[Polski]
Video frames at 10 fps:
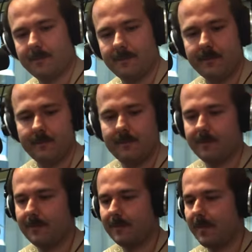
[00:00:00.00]
Poranek
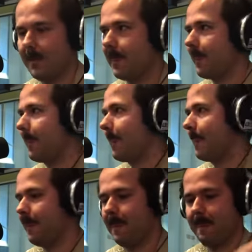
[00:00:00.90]
małpa
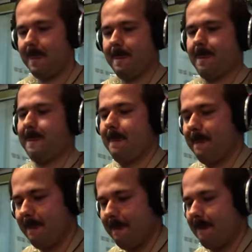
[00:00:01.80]

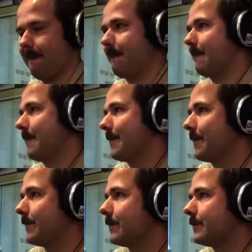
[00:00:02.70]
rdc.pl. Ile osób mieści
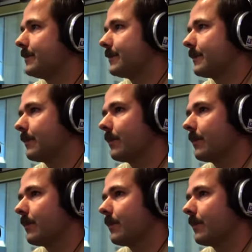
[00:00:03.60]
się w golfie?